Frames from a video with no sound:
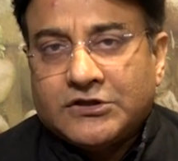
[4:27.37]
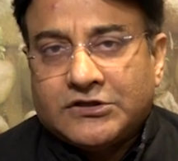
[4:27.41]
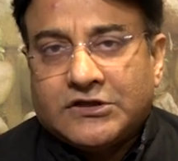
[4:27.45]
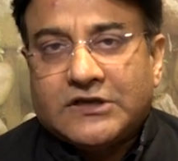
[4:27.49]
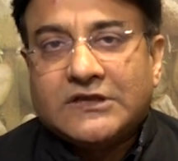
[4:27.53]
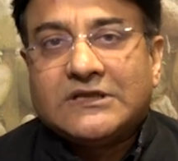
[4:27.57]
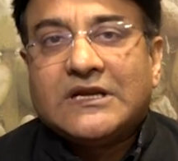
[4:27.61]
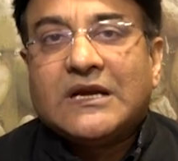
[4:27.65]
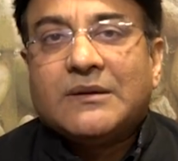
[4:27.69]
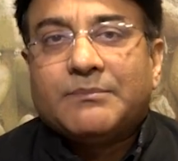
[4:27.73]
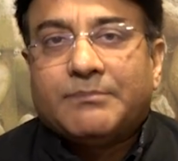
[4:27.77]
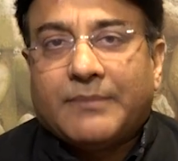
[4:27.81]

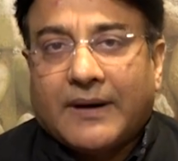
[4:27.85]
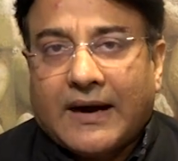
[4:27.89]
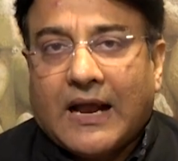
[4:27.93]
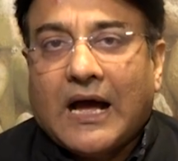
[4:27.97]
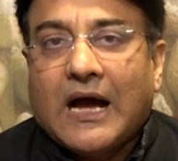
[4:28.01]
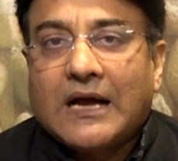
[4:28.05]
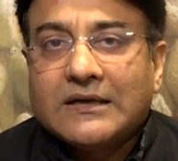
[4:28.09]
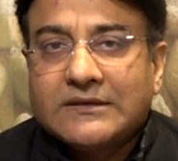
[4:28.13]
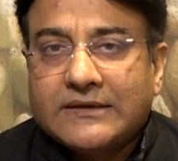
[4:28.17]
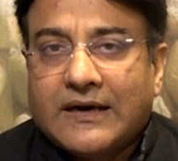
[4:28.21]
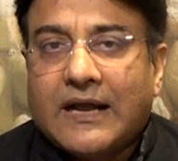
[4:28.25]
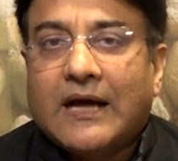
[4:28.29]
चीज़ें
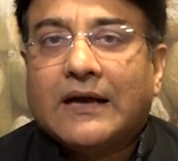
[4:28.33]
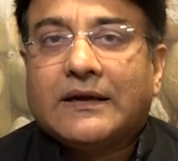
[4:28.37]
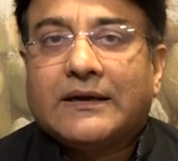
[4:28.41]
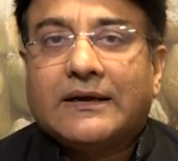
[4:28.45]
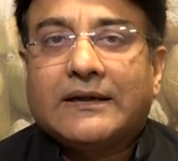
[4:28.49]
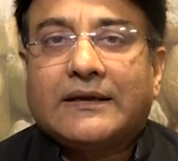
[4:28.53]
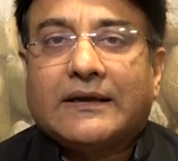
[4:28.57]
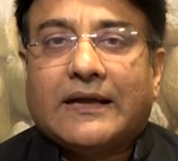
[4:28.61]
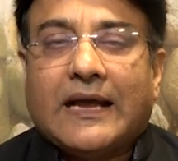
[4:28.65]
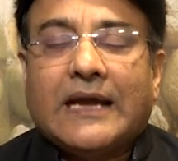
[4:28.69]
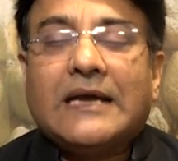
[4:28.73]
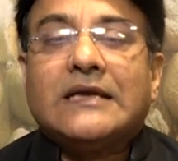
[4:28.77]
बढ़ा चढ़ा कर
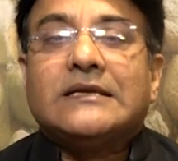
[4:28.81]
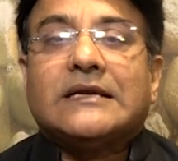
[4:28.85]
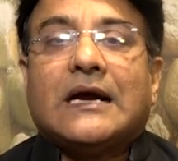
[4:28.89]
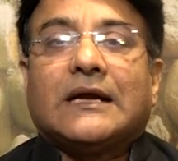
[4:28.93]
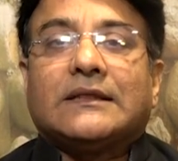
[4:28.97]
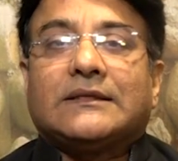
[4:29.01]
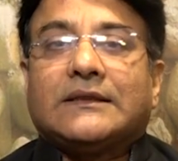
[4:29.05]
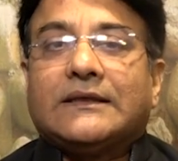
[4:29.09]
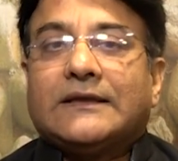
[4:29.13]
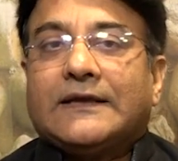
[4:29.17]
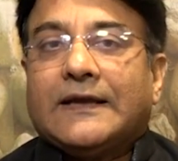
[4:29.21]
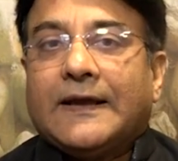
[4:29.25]
कही
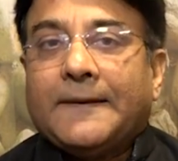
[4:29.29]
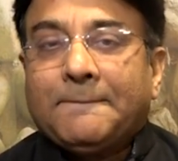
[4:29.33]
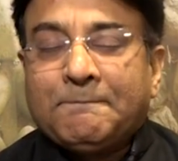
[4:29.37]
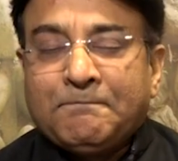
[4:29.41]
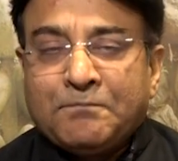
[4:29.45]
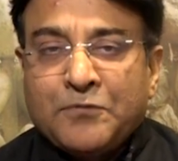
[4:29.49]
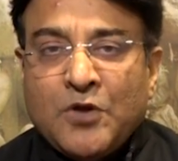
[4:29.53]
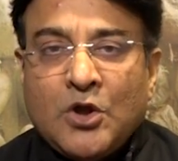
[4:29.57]
जाती हैं